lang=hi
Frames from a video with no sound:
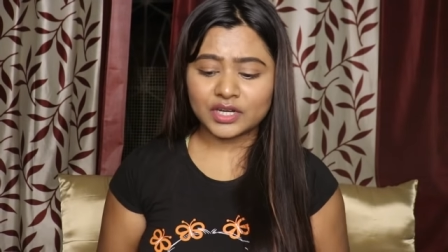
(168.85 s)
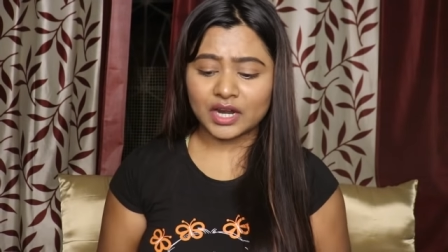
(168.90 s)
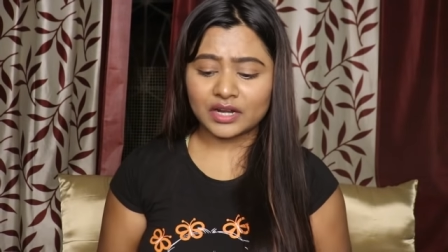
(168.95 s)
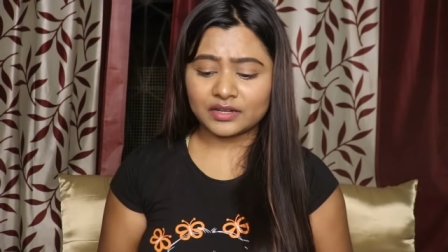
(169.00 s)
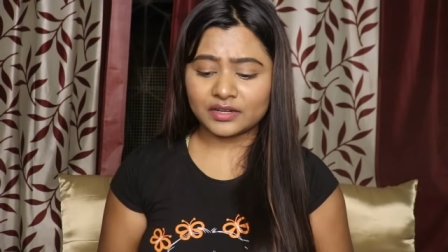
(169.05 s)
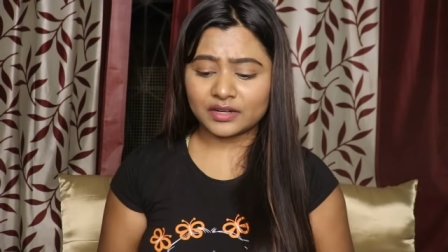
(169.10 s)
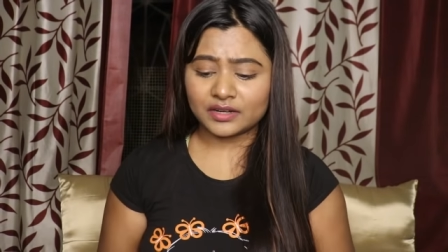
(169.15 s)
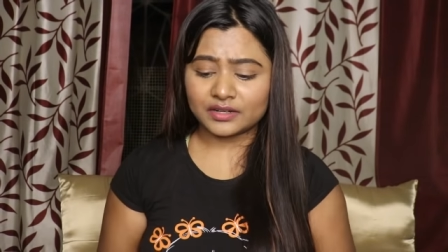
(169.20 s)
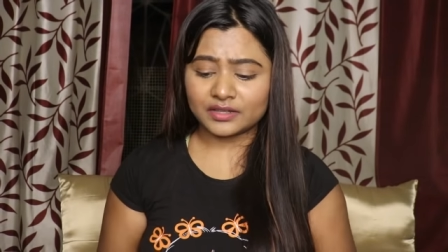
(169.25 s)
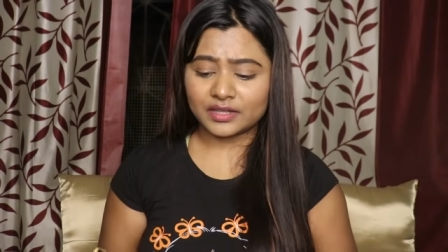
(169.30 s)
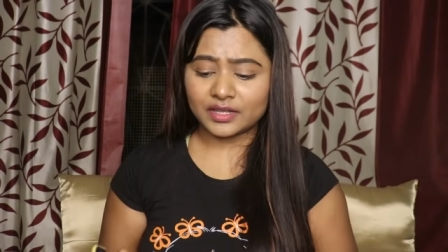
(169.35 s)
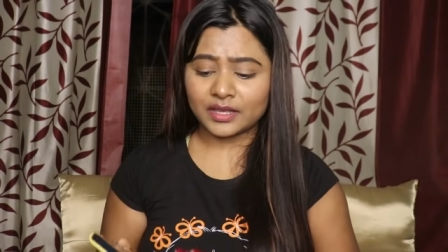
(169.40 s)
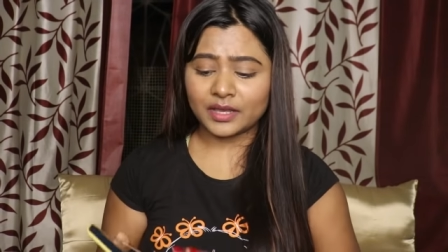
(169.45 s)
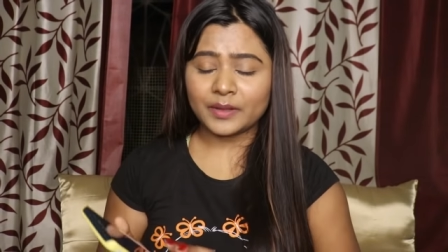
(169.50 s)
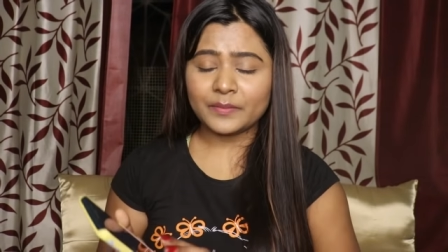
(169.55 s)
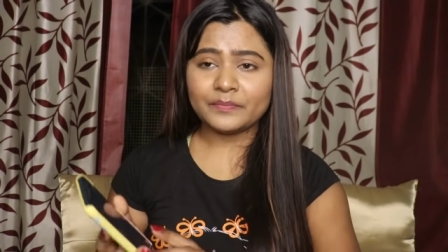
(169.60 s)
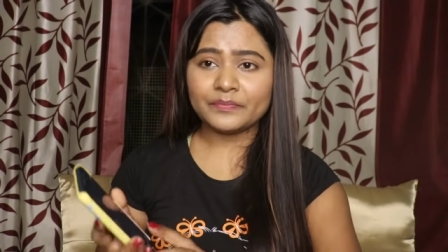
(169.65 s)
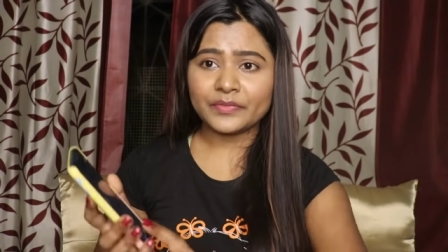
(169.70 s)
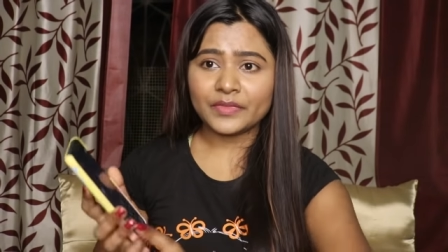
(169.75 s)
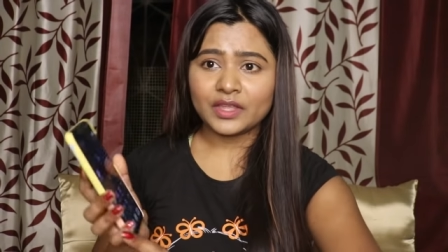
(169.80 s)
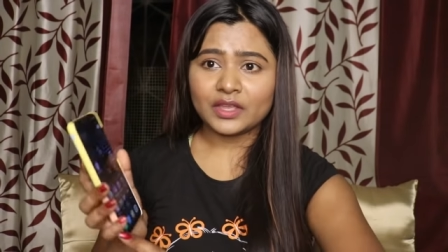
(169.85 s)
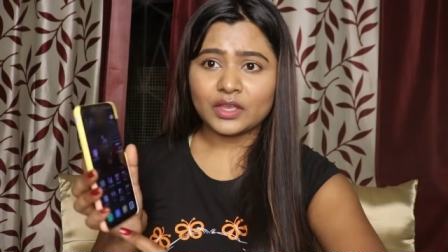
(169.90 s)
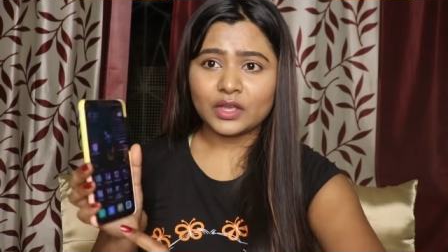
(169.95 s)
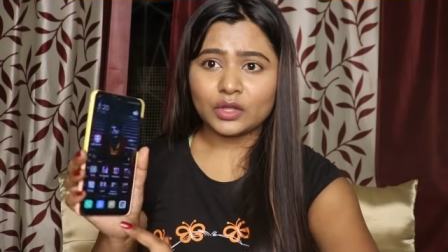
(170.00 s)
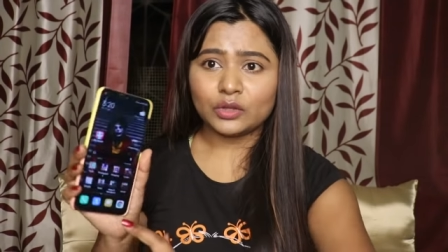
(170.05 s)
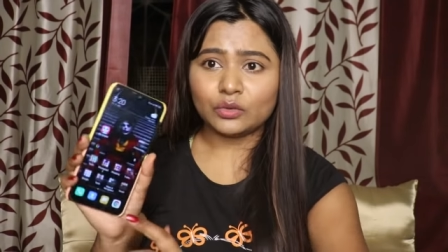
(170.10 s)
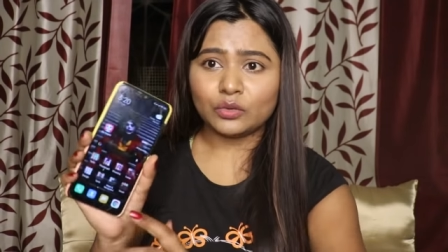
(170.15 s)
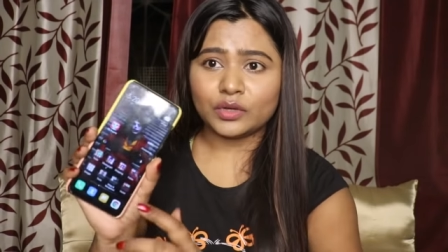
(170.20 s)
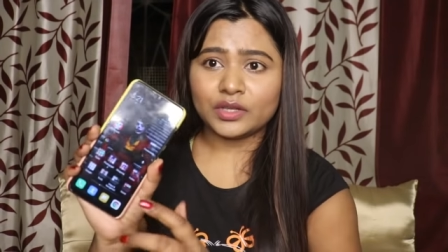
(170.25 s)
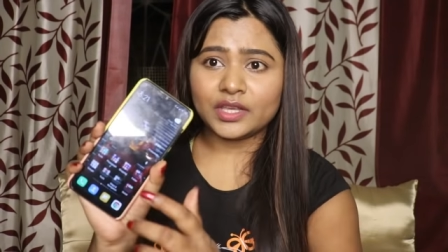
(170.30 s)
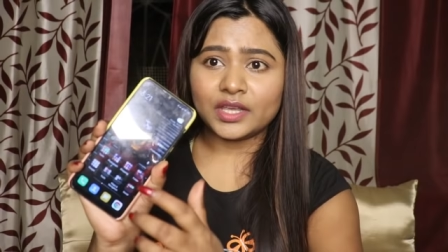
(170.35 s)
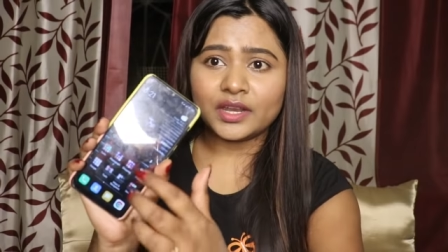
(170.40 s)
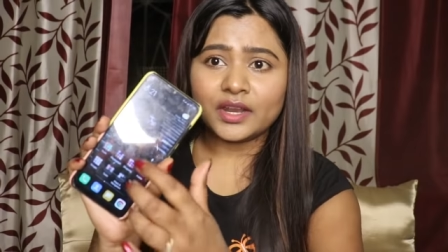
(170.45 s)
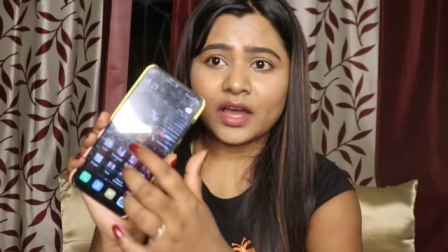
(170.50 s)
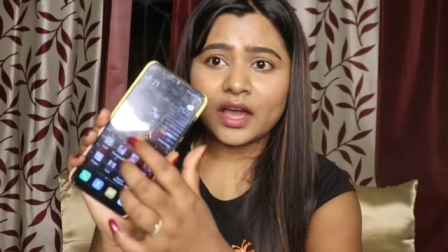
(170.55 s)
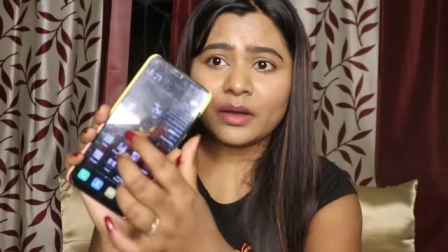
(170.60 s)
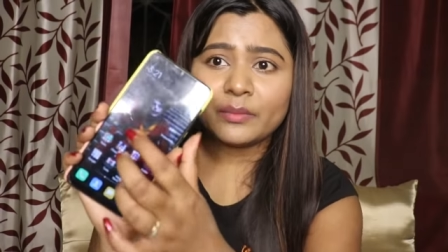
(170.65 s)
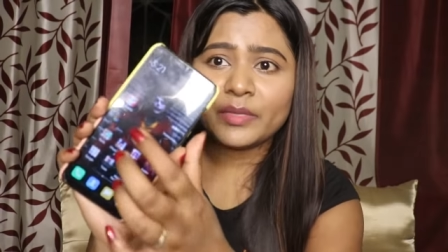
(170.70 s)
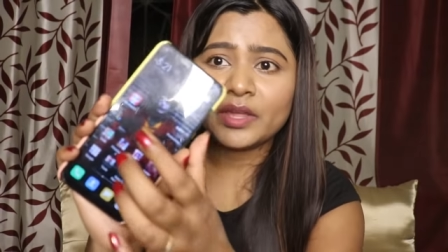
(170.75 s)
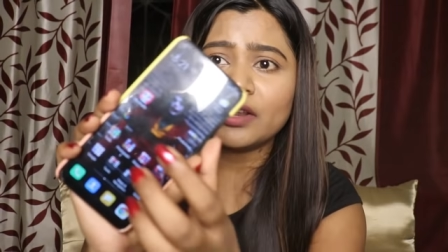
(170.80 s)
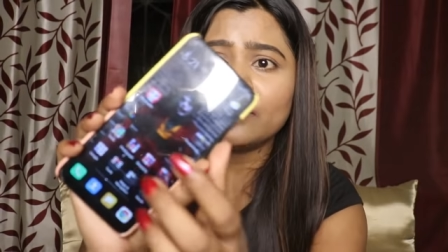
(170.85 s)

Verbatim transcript: स्टार्ट करते हैं तो ये रहा